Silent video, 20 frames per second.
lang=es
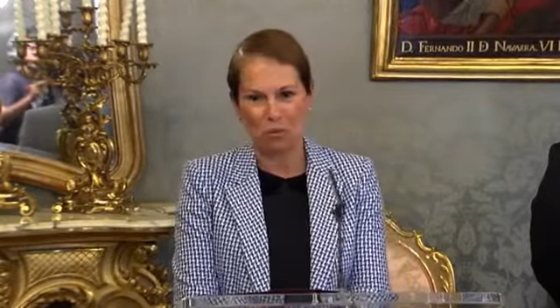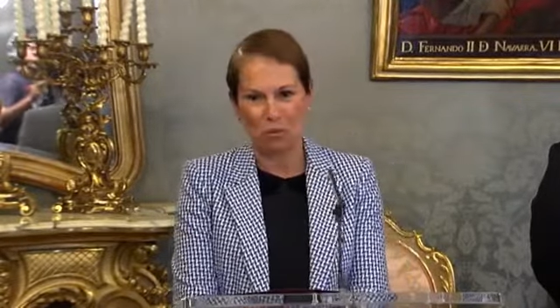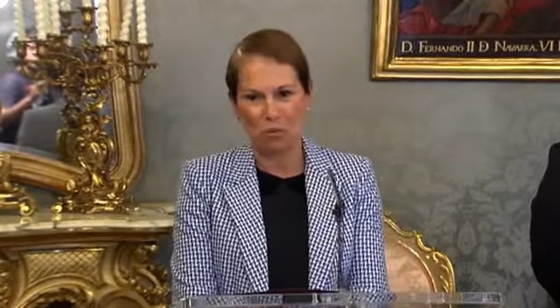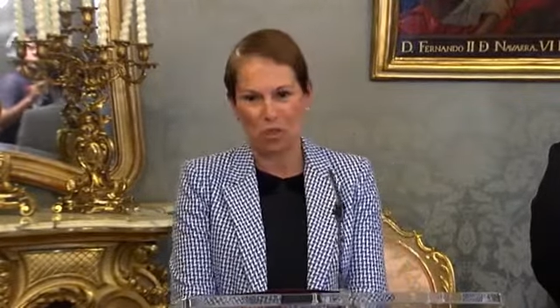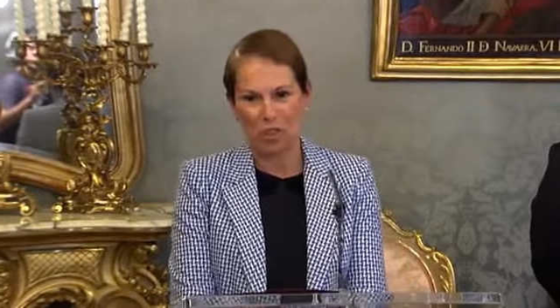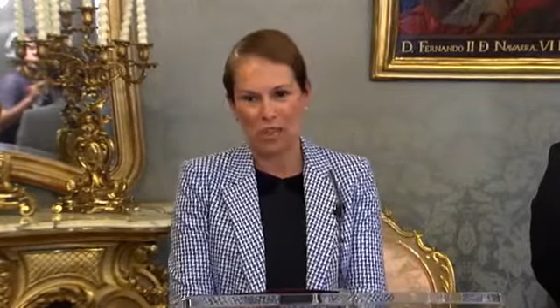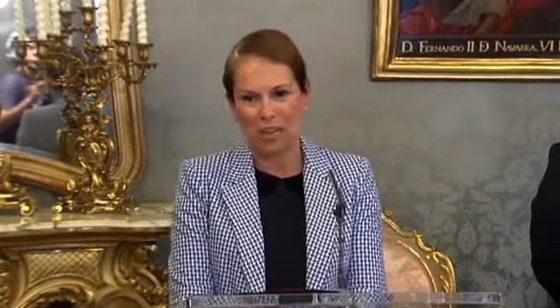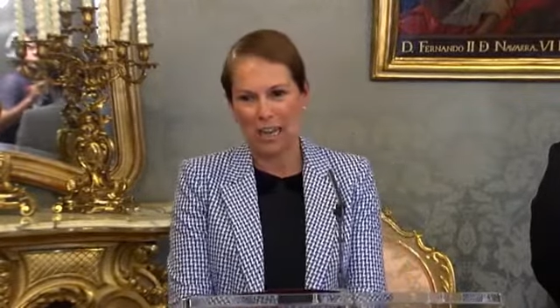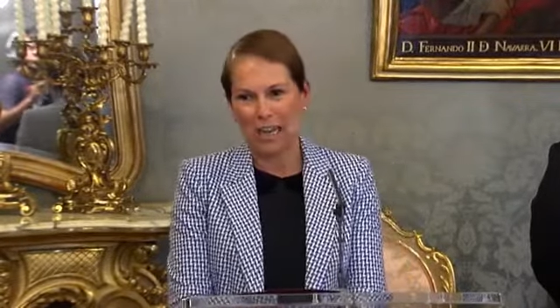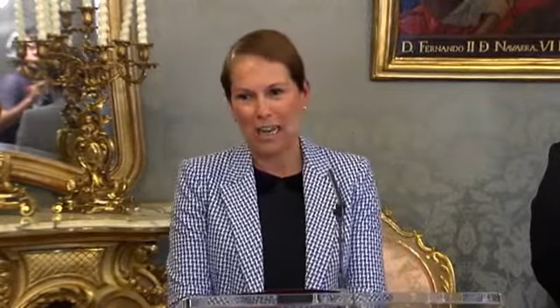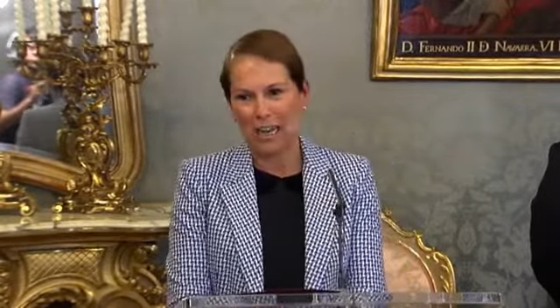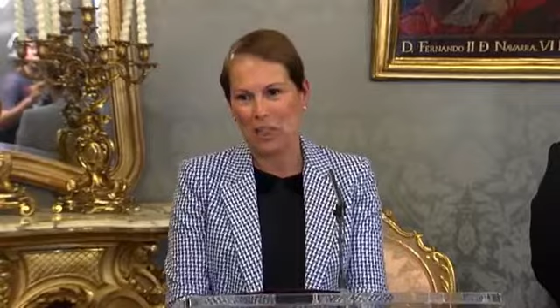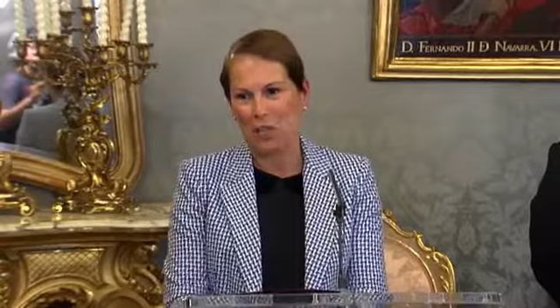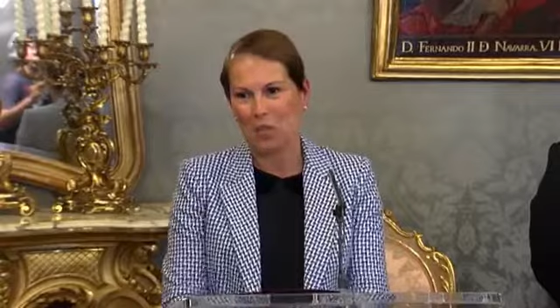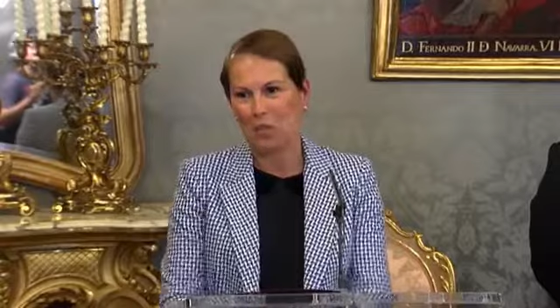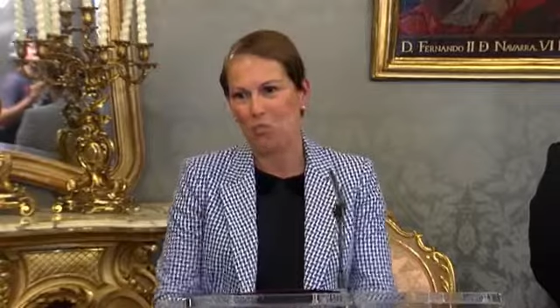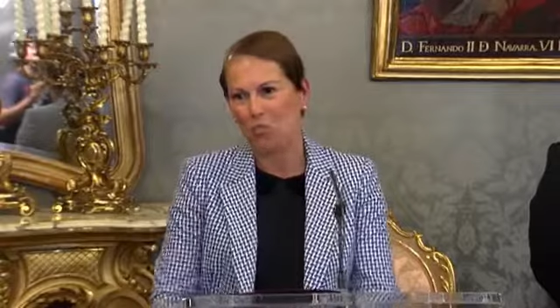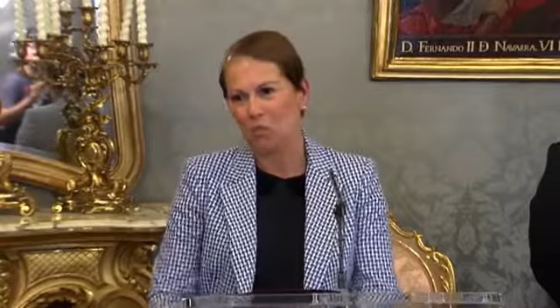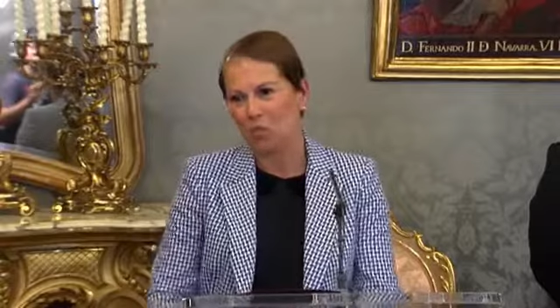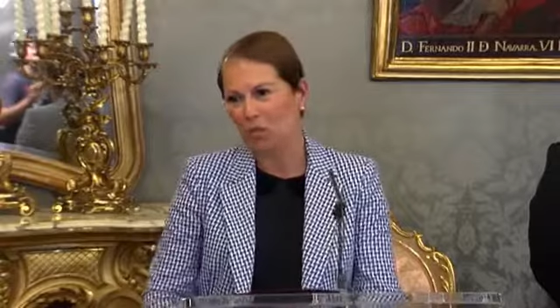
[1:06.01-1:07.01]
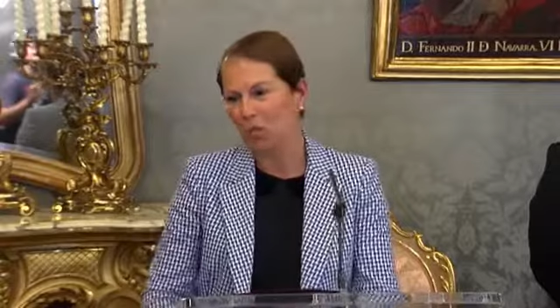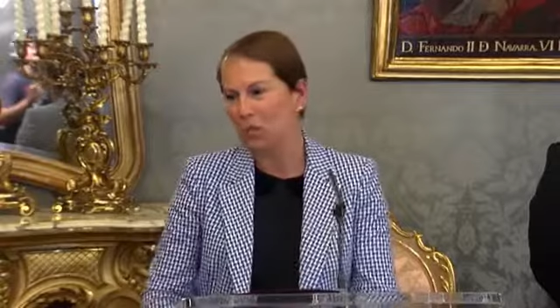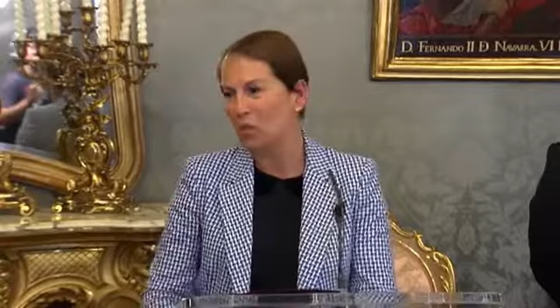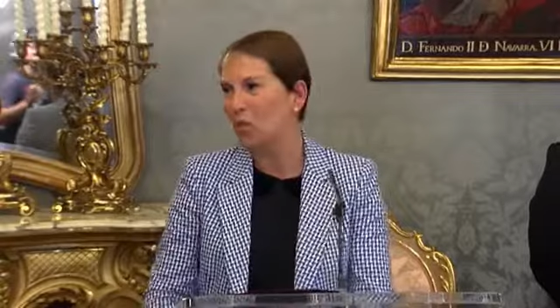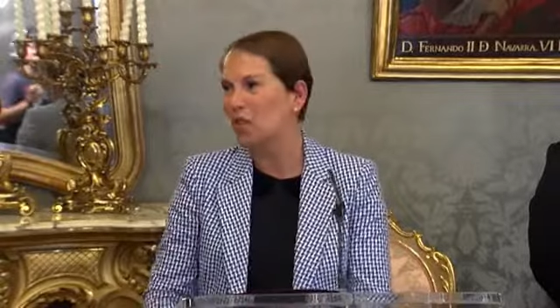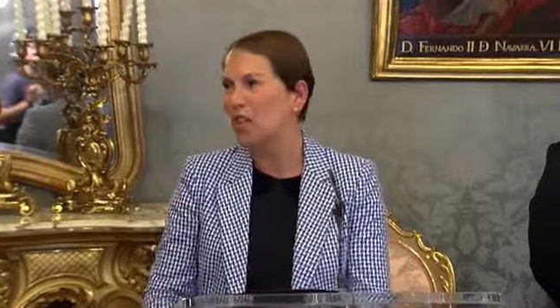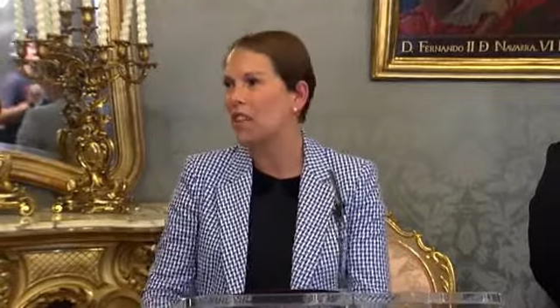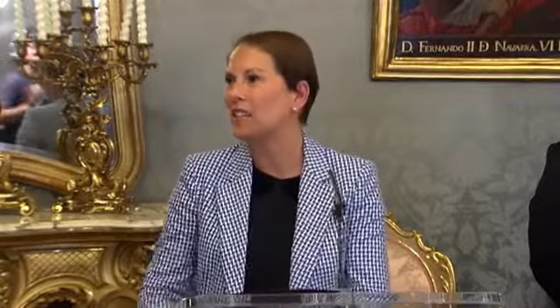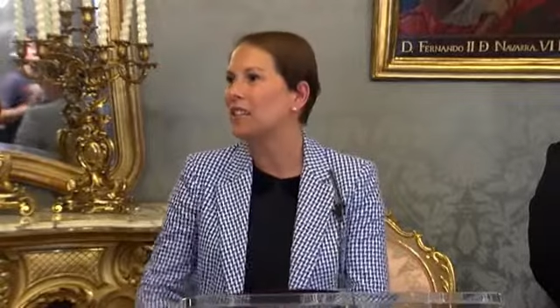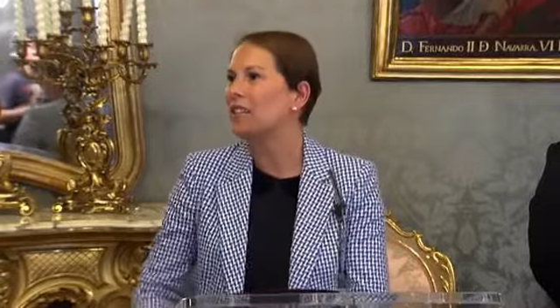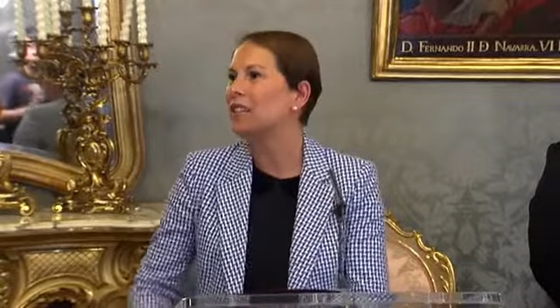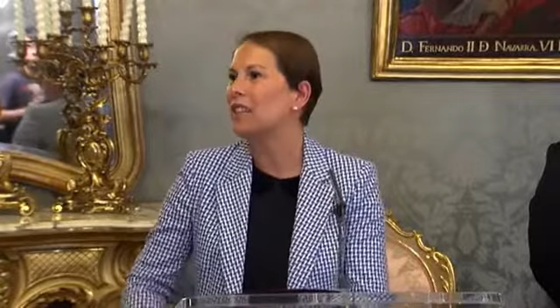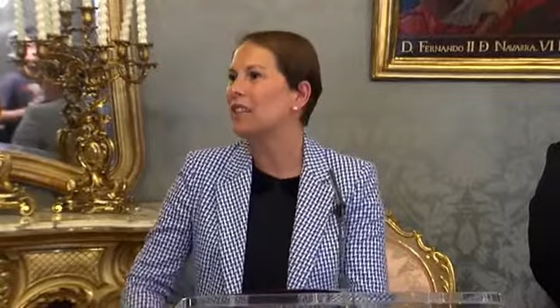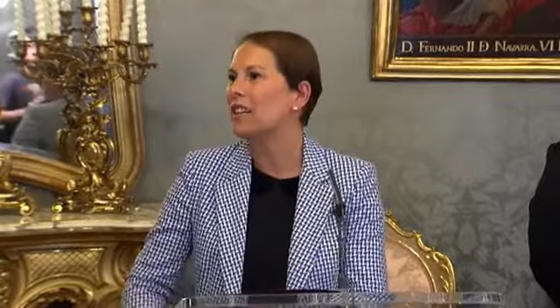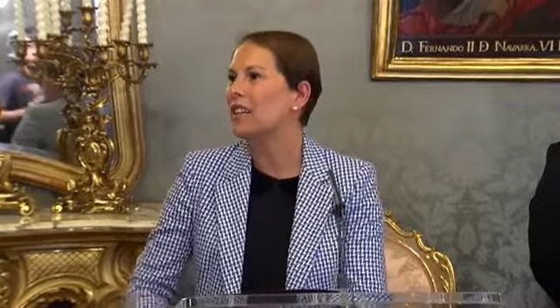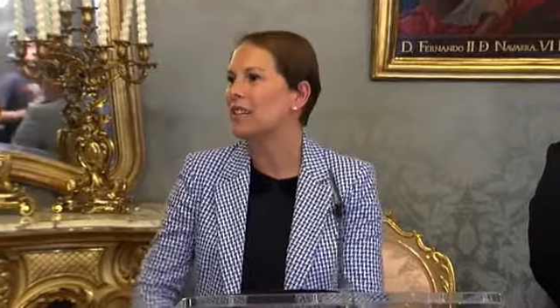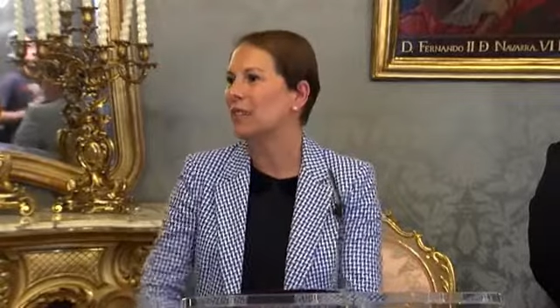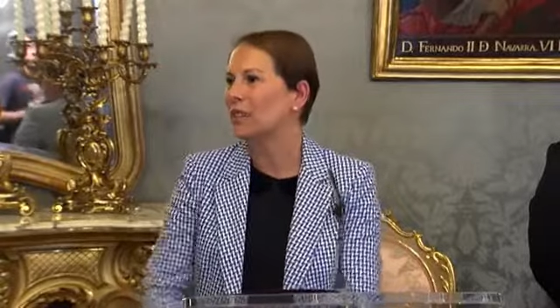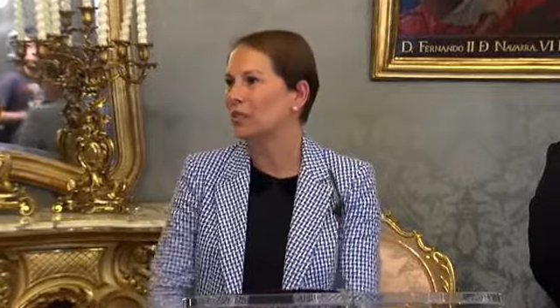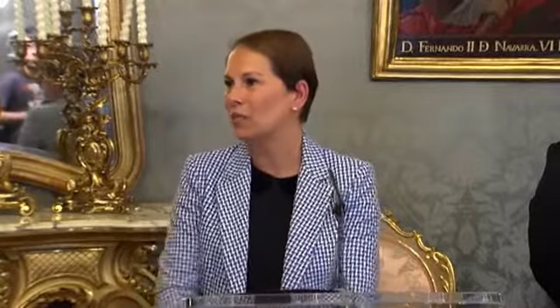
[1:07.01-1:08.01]
pues ha sido un proceso de
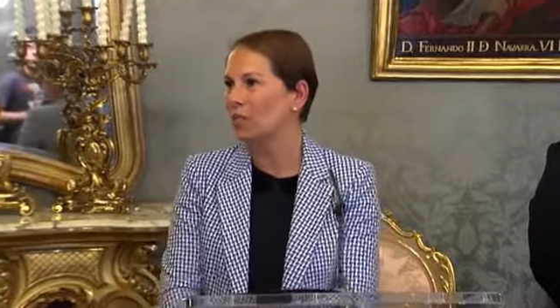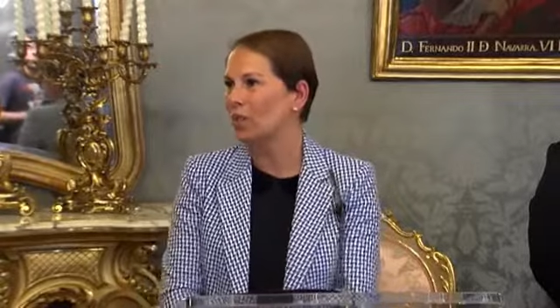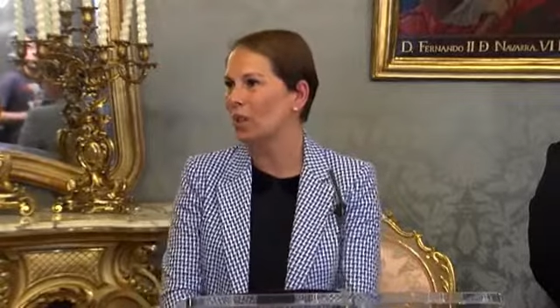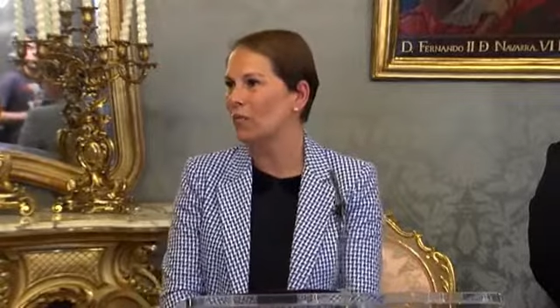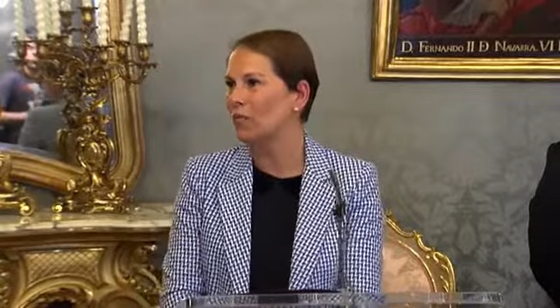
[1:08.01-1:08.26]
recentralización